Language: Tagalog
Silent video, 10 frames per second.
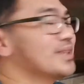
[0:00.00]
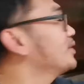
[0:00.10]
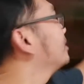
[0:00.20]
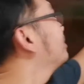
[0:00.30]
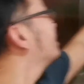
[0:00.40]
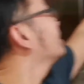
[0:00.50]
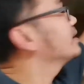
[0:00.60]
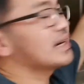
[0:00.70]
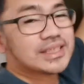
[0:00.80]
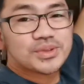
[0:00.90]
Ito namang
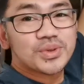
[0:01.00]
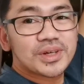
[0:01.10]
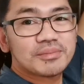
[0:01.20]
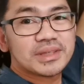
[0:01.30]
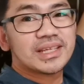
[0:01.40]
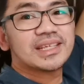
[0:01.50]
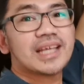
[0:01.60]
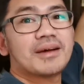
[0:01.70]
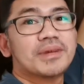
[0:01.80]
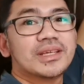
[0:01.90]
uh, rice cooker, binili
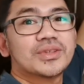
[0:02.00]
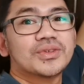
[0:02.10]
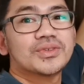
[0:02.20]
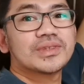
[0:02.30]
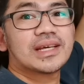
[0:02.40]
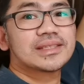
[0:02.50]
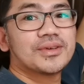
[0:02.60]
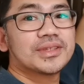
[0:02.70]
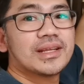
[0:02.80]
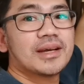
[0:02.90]
namin ito nung nasa
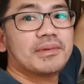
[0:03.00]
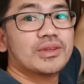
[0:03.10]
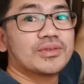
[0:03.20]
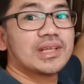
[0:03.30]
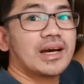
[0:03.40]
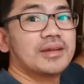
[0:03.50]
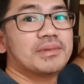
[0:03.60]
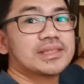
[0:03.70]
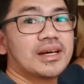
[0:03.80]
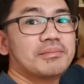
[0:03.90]
hotel kami, nung
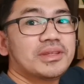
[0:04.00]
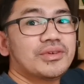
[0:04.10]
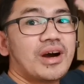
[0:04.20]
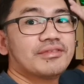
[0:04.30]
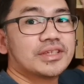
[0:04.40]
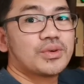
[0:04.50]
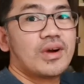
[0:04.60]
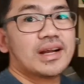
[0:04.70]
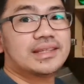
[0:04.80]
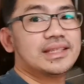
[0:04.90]
nakalabas na kami, nung after
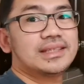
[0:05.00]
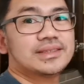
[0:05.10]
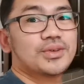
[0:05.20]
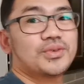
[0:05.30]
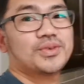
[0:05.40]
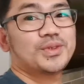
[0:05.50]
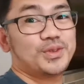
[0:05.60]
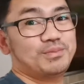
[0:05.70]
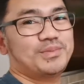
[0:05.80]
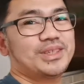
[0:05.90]
quarantine. So,
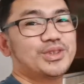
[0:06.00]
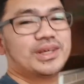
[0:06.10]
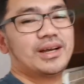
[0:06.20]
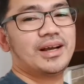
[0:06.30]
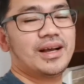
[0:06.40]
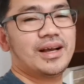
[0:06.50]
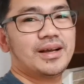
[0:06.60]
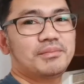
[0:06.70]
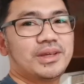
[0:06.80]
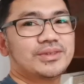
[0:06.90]
yung medyo
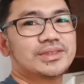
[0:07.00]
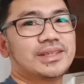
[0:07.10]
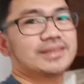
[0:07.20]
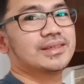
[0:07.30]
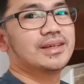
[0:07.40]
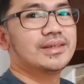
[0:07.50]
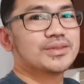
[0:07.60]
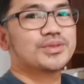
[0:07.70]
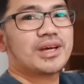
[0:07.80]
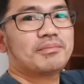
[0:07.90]
naka-menos din.
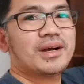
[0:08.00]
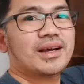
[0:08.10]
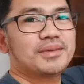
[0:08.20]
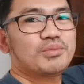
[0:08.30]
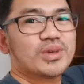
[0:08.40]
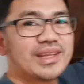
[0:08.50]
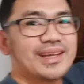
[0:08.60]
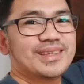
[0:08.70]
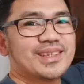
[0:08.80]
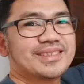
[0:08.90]
So,
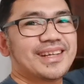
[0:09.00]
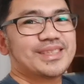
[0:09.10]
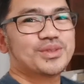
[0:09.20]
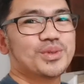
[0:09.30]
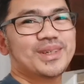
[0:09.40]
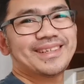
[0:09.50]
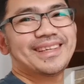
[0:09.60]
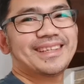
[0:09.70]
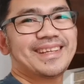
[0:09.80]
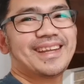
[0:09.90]
napaka-importante yan, rice cooker na yan.